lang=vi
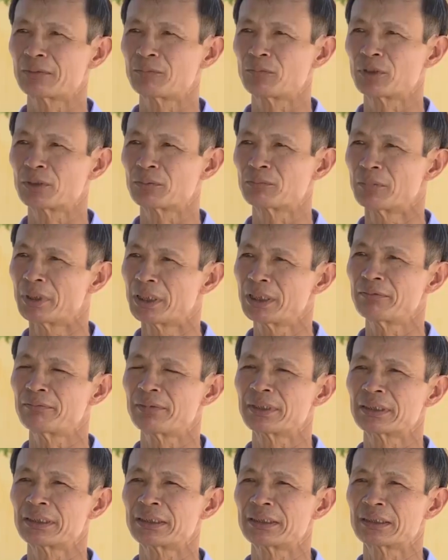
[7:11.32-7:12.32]
cái mô hình mới
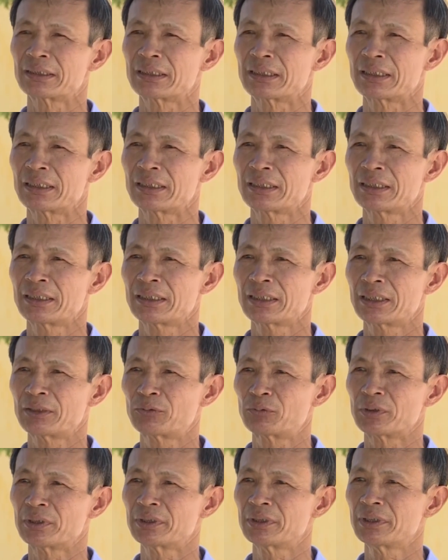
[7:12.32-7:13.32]
và thấy rằng là
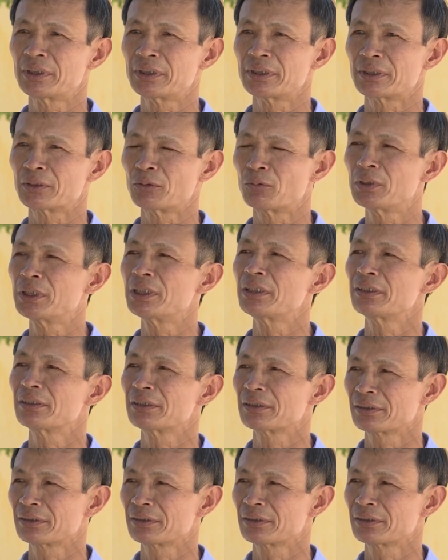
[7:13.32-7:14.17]
cái chuyển hướng là đúng hướng.